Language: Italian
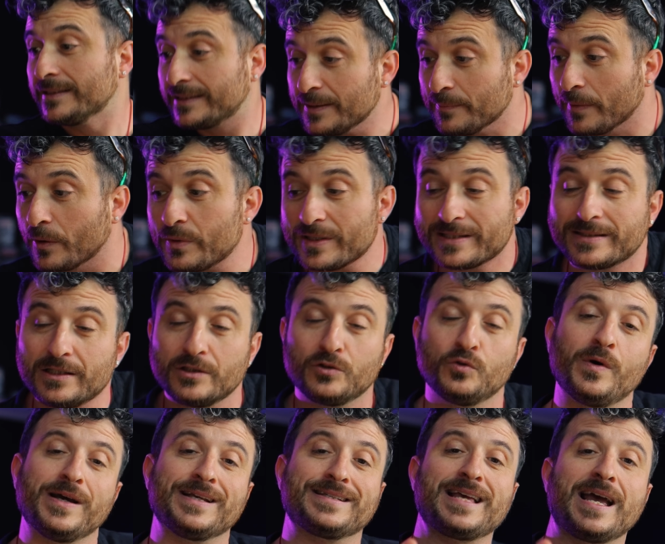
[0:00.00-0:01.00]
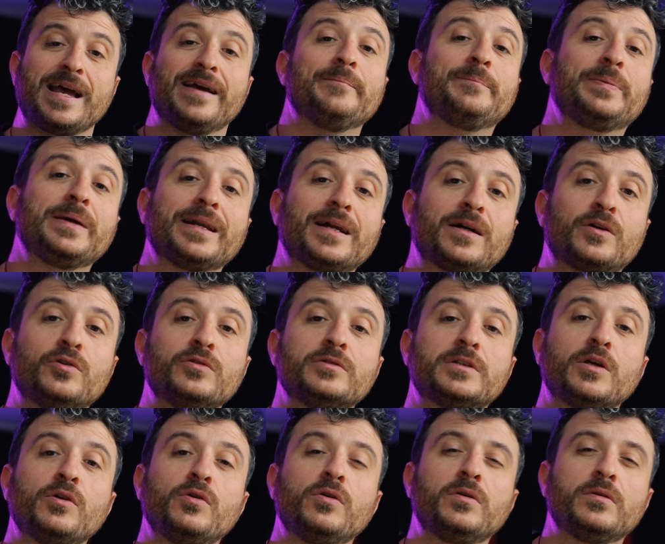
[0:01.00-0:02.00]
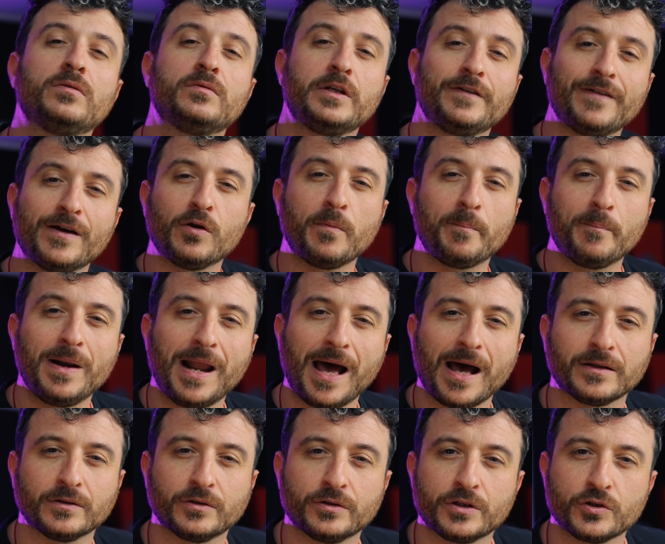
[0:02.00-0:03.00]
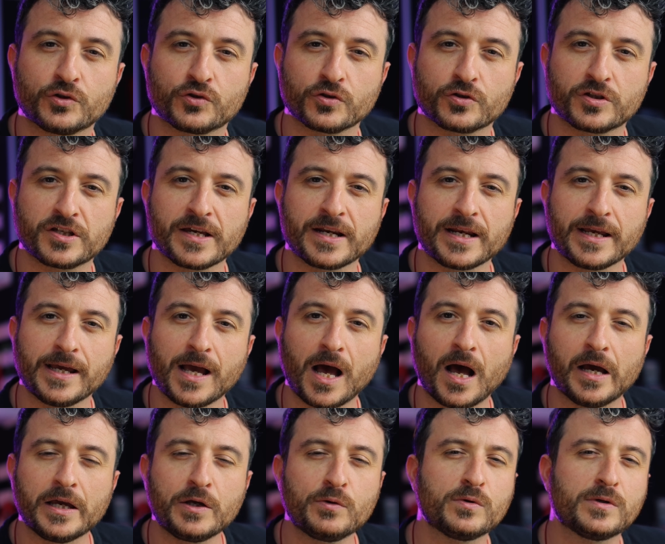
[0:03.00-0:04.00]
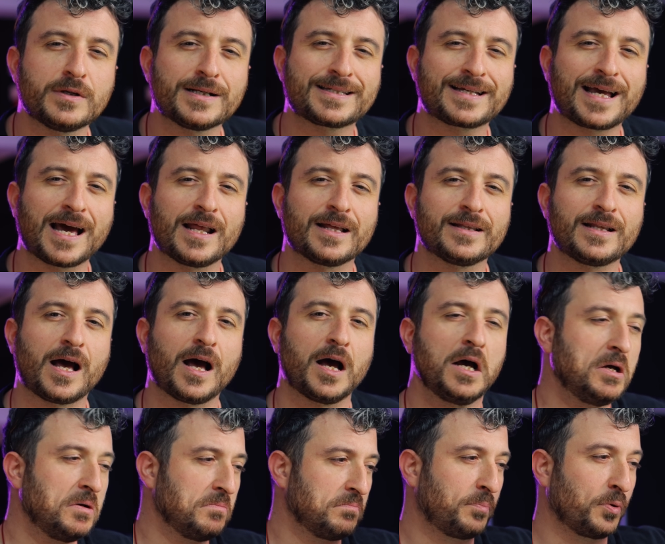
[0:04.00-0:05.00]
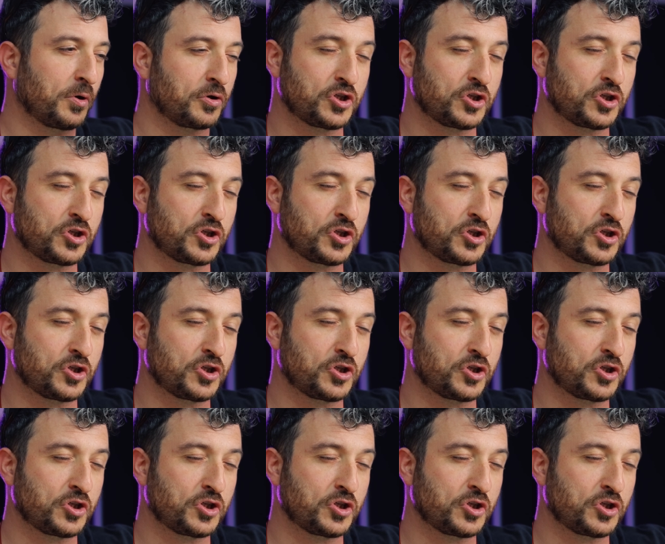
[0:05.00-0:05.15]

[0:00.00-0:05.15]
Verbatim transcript: Sì, ma questi due esempi raccontano un livello blando di zuzzeria in una scala da